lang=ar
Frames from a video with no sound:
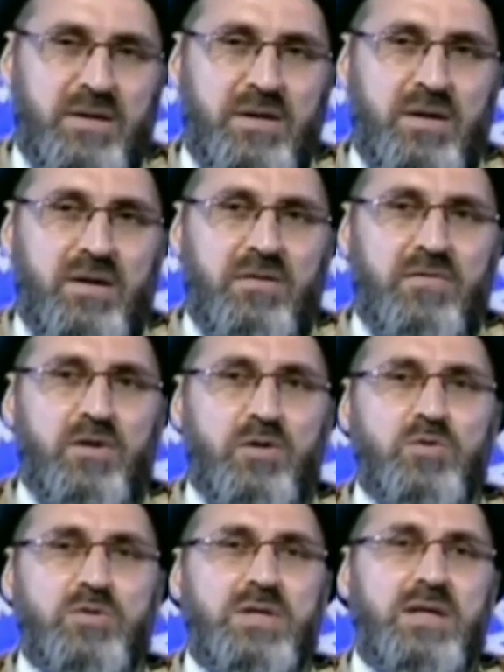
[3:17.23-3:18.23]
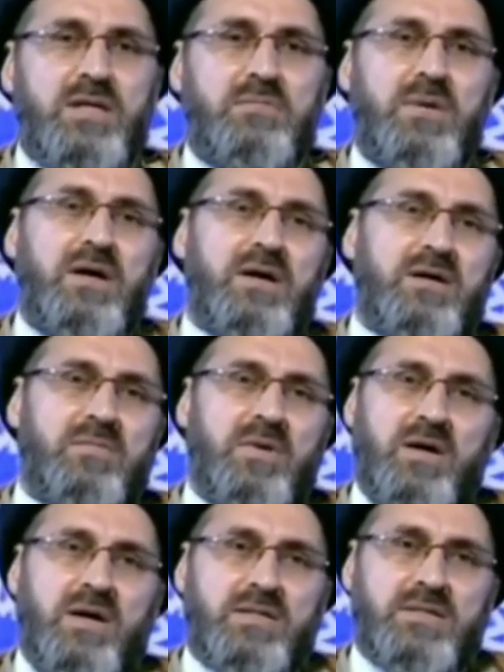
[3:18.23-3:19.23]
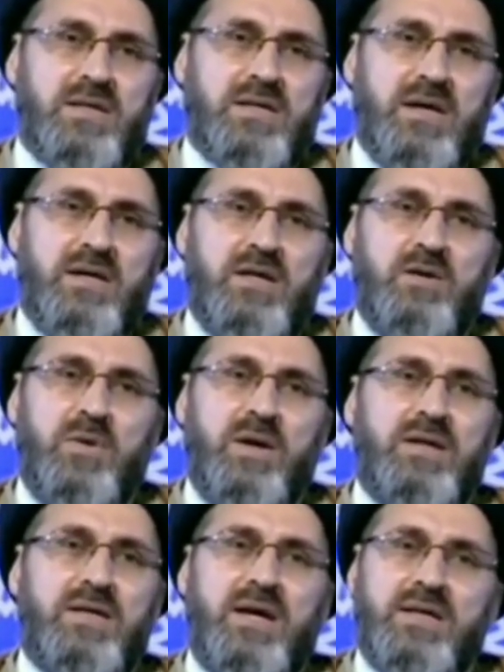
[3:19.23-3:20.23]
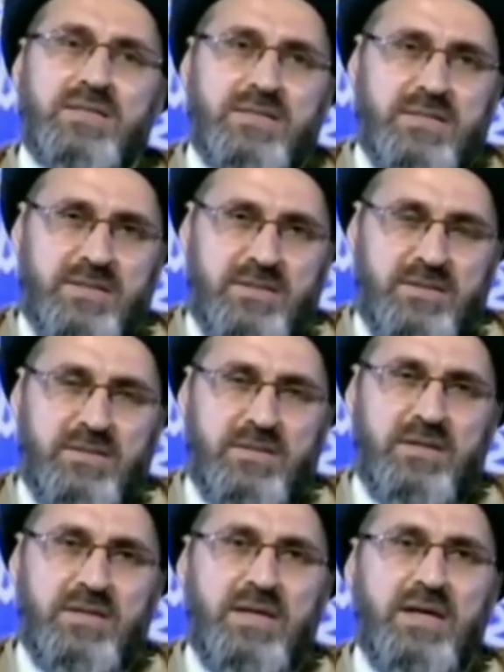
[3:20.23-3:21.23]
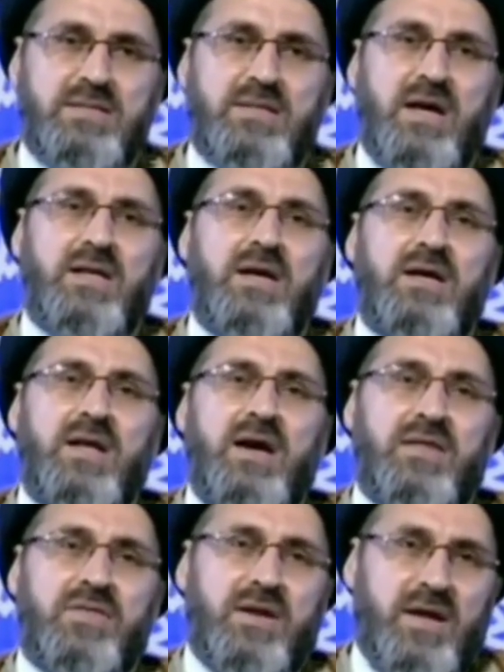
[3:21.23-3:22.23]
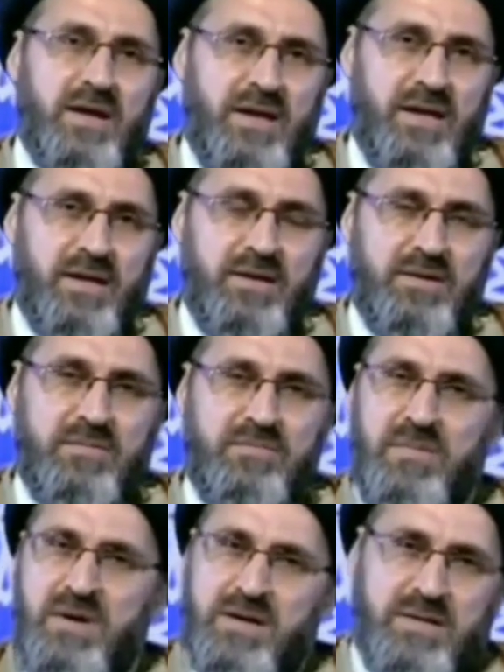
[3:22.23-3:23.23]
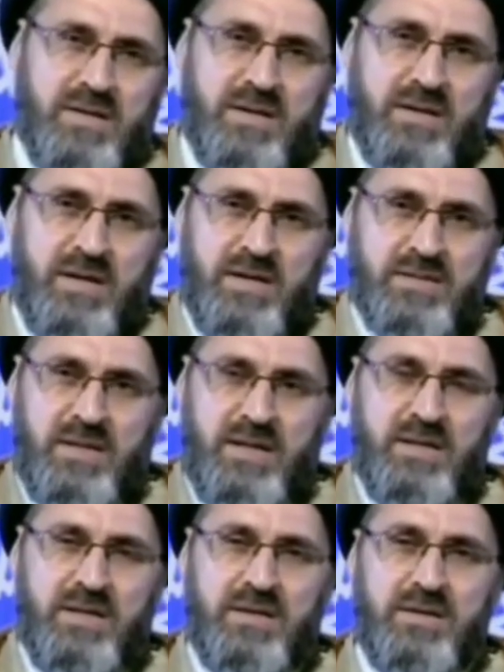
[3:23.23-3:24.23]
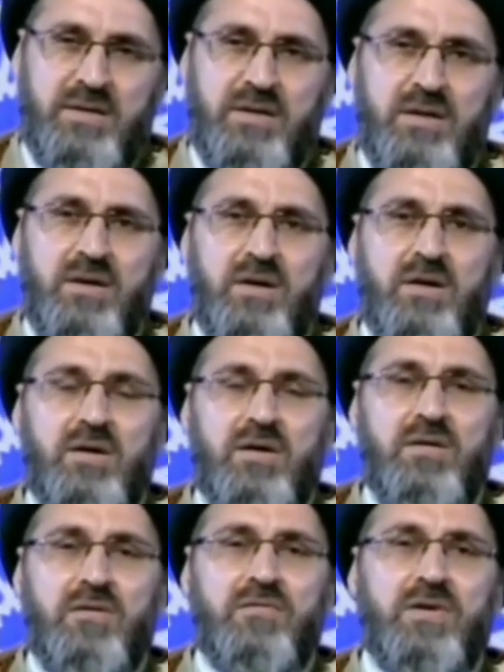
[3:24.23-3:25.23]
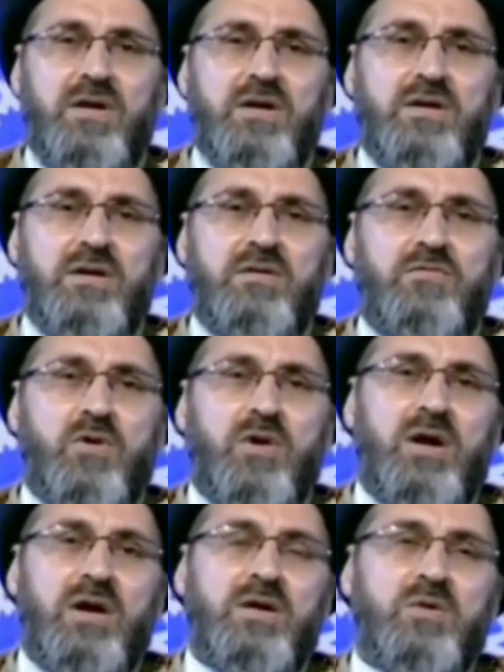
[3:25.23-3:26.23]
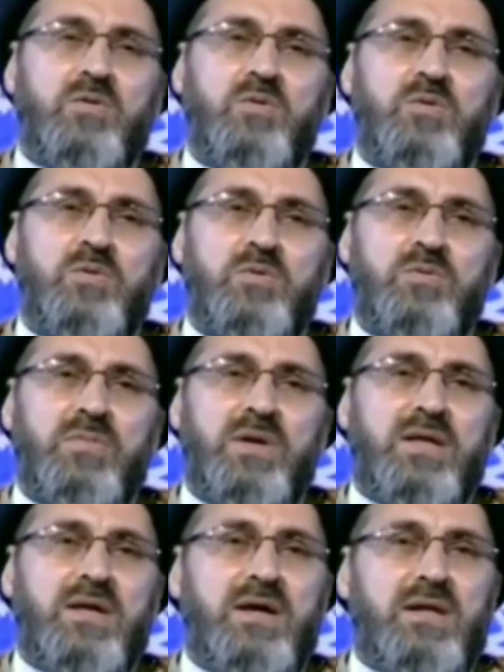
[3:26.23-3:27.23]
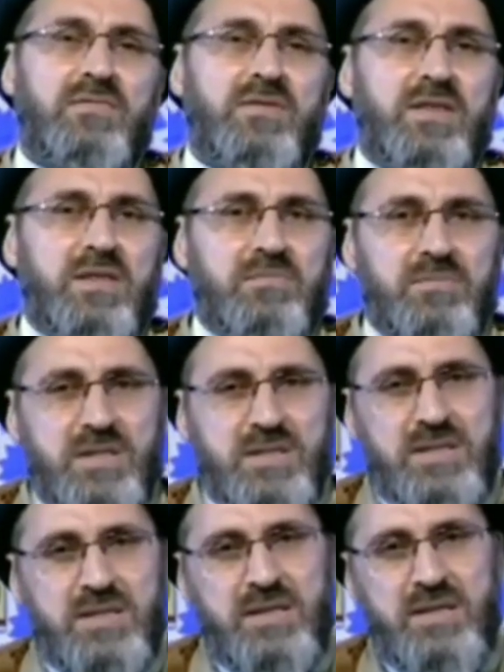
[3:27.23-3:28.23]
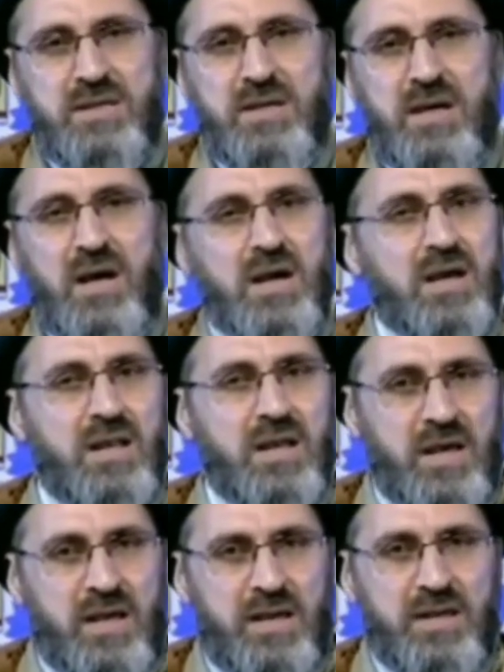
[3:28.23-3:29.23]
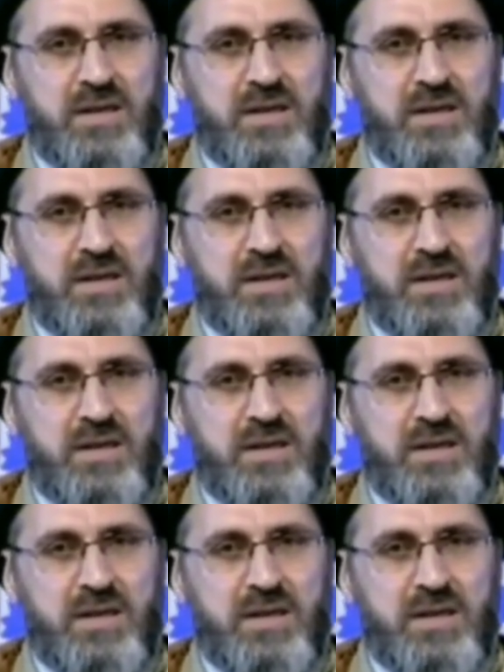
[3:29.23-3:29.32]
فإذا تقول سيدنا ما ما حصلت عليه وأنا يئست يأس على أن أعثر عليه ما أقدر أحصل عليه فالفقهاء يقولوا من كان في ذمته حق الغير